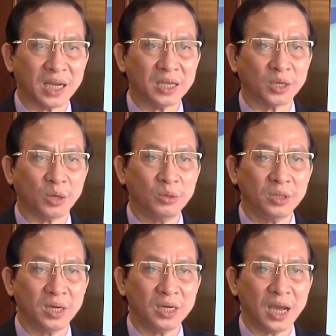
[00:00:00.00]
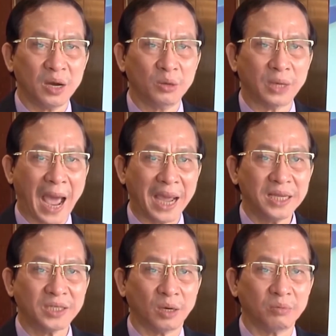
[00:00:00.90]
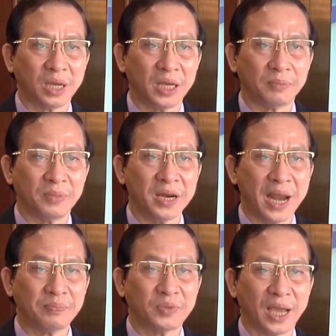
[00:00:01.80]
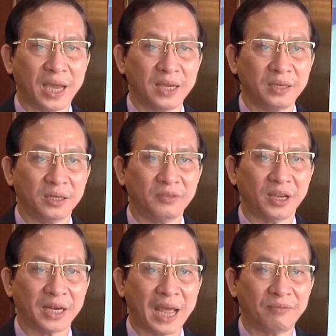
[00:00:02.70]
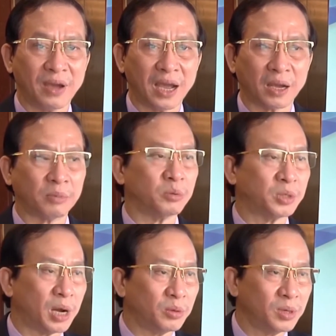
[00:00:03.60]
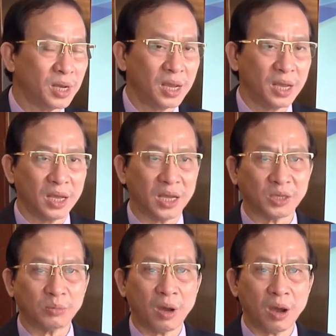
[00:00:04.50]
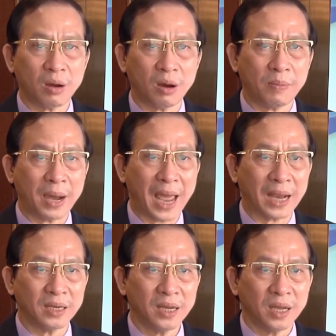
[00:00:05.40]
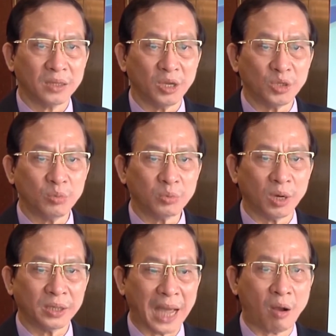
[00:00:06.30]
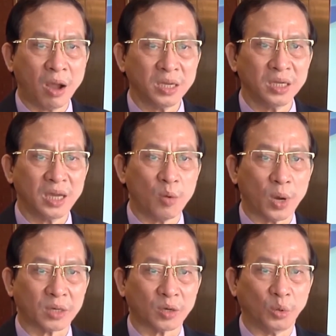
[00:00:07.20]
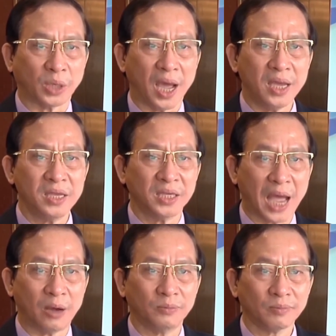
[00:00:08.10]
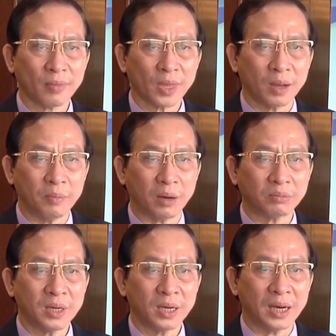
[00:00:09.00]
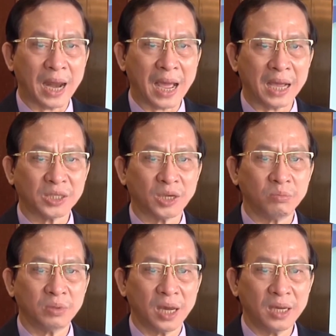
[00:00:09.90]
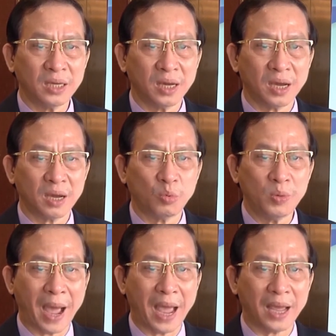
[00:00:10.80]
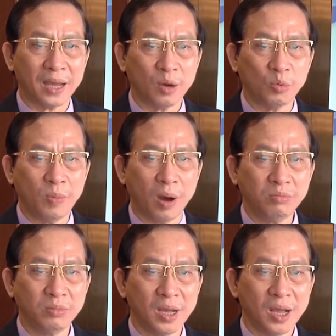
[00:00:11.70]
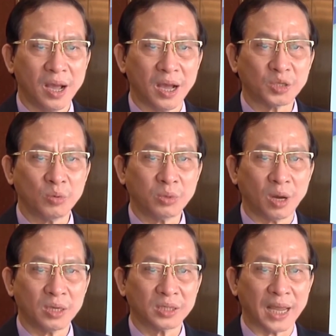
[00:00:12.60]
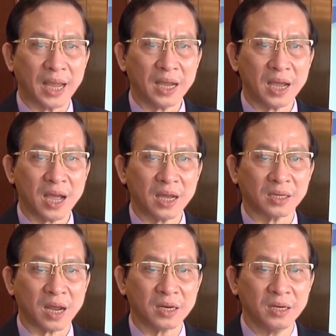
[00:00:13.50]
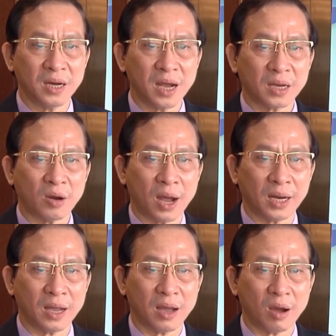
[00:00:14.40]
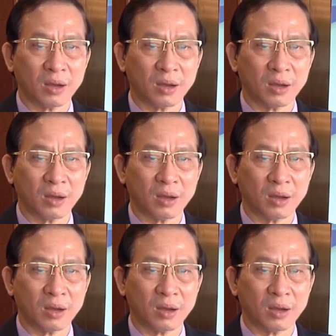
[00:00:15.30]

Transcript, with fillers: Tranh thủ những cái ưu đãi trong cái hiệp định ép tê a giữa Việt Nam và cộng đồng châu Âu, trong đó có Ba Lan, thì chúng tôi đã có những kế hoạch cụ thể như sau. Một là trong cái quý ba, quý bốn, chúng tôi sẽ đưa đoàn